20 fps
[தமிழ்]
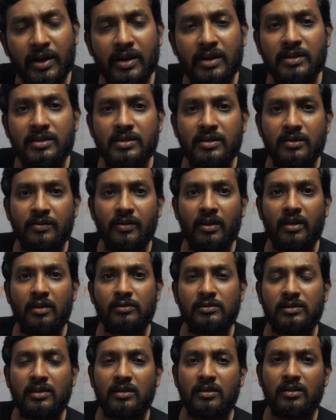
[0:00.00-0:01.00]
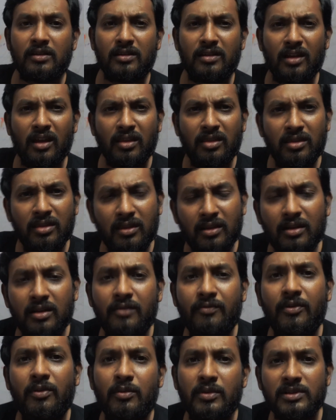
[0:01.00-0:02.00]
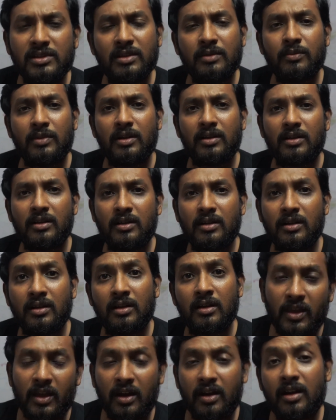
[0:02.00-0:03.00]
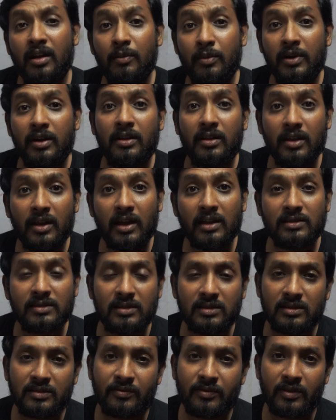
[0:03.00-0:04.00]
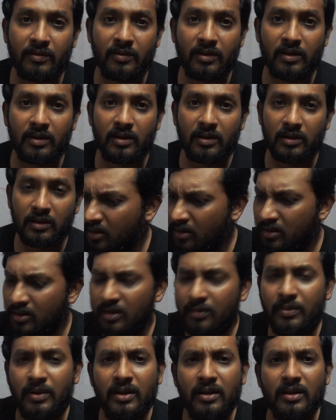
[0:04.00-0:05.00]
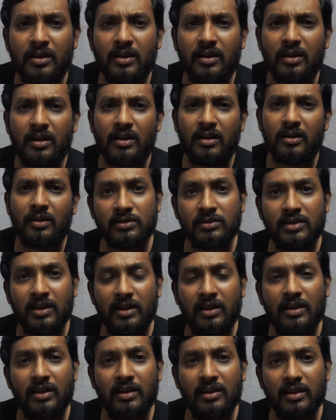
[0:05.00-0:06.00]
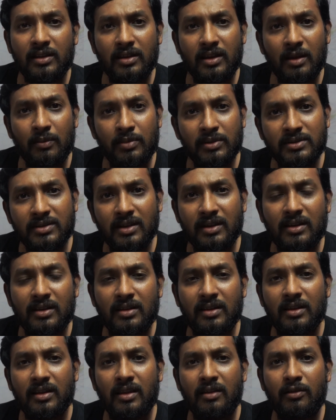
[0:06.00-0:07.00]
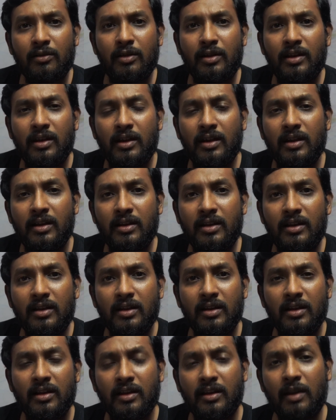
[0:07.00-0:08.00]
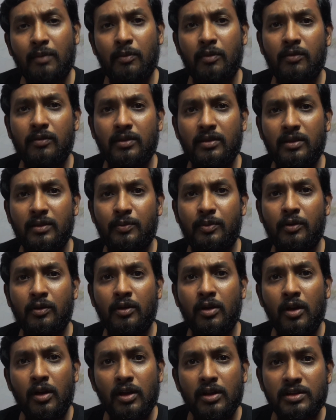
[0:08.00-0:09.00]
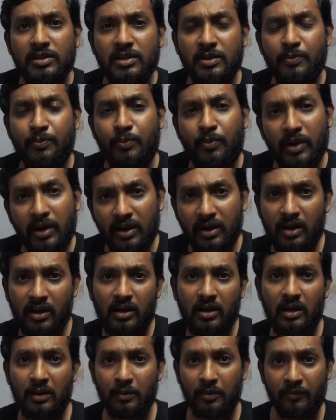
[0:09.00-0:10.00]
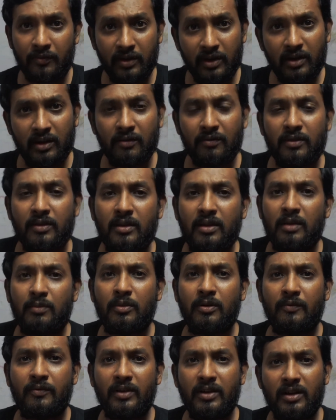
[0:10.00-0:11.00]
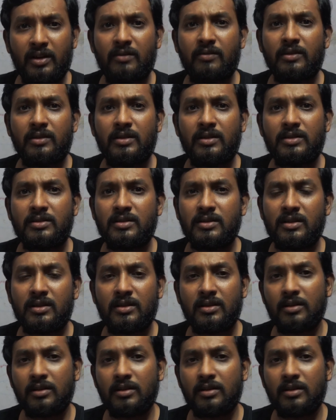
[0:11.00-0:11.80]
ஆகிடுச்சு வேறு ஹவுஸ்லேருந்து எந்த இன்ஃபர்மேஷனுமே இல்லைங்க ஆனால் நம்மகிட்ட இருந்து கேன்சலேஷன் ஃபீ வாங்குறாங்க இது எப்படி இருக்குன்னா இப்போ சைட்லேருந்து இது நம்ம சைட்லேருந்து ஏதாவது ஒரு டிலே இருக்குது நம்ம வந்து இப்போ ஷிப் பண்ணிட்டாங்க நம்ம வீட்டில் வந்து நம்ம வீட்டுக்கு வந்துருச்சு